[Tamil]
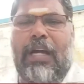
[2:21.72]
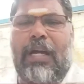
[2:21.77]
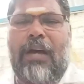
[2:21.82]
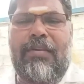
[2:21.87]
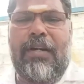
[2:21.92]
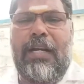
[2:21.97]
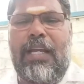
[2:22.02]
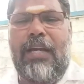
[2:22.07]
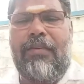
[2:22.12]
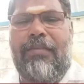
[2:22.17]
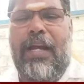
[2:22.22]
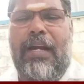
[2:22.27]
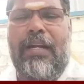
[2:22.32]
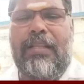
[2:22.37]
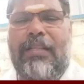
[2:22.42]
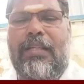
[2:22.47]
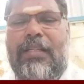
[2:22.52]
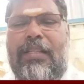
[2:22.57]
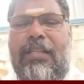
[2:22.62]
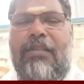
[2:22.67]
அவங்களாவே
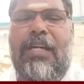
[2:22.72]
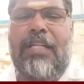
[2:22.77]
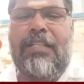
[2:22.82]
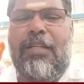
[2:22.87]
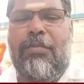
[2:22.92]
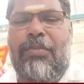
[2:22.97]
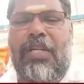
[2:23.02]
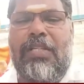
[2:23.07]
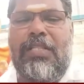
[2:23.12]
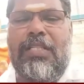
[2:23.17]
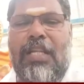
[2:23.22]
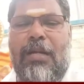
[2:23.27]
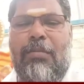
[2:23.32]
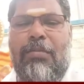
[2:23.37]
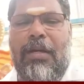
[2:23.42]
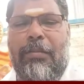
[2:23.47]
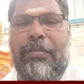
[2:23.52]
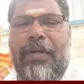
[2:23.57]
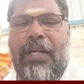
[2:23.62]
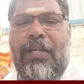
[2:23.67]
அடுத்தடுத்த வார்த்தை
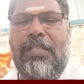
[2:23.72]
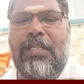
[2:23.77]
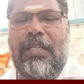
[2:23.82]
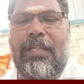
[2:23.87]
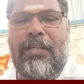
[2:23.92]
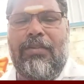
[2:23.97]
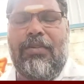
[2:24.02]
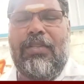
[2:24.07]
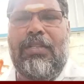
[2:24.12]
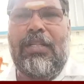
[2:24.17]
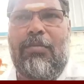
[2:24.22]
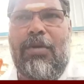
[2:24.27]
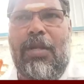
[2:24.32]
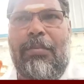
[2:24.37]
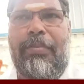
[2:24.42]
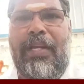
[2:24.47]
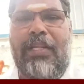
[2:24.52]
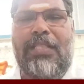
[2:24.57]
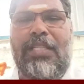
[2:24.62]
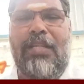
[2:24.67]
பேசிட்டாப்ல பேசிக்கிட்டு வந்து நம்மளை
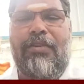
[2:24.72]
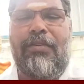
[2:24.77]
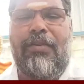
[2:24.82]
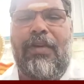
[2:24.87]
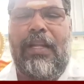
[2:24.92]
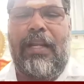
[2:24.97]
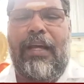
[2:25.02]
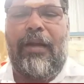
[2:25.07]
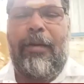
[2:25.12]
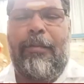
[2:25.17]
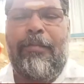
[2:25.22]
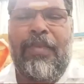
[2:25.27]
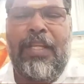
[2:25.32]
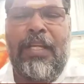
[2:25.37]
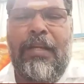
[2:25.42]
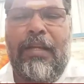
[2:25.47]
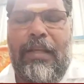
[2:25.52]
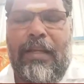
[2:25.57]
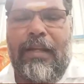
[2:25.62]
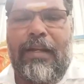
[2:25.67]
பேசவே விடலை
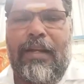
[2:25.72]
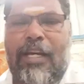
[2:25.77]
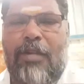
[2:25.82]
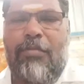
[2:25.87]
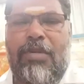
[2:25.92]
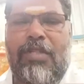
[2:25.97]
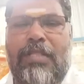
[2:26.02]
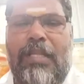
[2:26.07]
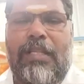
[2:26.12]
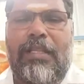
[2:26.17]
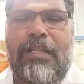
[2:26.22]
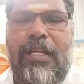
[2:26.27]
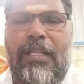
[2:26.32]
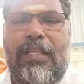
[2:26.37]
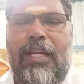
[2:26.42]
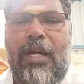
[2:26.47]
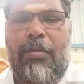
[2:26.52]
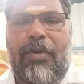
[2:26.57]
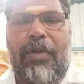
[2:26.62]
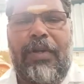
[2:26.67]
எல்லாருமே சேர்ந்துட்டு
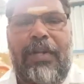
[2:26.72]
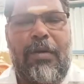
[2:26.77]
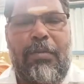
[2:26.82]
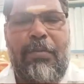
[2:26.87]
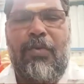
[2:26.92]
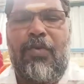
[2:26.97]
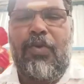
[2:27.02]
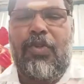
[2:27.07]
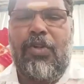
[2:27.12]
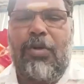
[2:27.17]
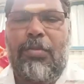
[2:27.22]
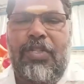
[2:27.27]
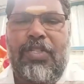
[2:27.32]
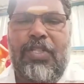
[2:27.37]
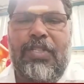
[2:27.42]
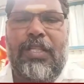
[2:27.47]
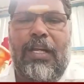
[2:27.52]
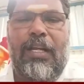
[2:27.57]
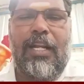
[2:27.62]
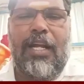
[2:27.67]
அதுக்கப்புறம் என்னை முதுக
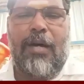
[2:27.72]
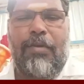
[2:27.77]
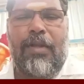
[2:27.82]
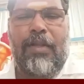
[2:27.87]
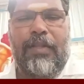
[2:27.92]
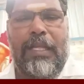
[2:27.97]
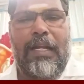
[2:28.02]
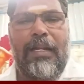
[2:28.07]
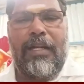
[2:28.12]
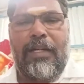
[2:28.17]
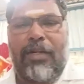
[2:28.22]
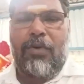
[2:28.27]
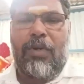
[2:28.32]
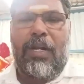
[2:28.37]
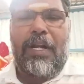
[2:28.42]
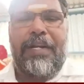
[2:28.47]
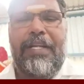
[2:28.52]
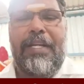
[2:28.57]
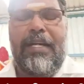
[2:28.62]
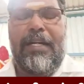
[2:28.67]
பிடிச்சி தள்ளினாப்புல தள்ளிட்டு
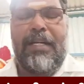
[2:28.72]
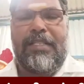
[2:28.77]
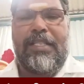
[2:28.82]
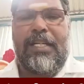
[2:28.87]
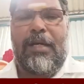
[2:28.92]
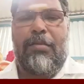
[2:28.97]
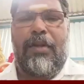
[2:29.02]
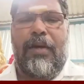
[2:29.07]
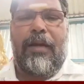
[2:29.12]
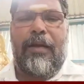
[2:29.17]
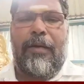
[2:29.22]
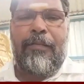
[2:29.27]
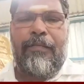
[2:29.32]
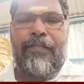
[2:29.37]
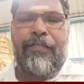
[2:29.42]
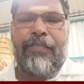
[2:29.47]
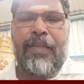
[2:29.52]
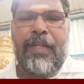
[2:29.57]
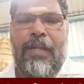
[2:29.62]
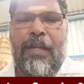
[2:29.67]
ஒரு அடியும் அடித்தாப்புல
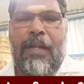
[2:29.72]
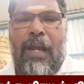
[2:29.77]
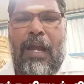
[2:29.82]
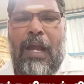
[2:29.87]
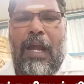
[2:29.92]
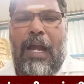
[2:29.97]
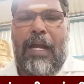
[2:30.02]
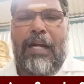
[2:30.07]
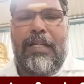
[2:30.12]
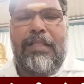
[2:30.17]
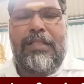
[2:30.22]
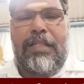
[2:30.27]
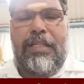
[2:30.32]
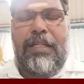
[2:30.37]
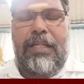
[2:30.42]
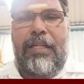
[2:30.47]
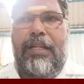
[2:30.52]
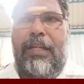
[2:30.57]
அடிச்சுட்டு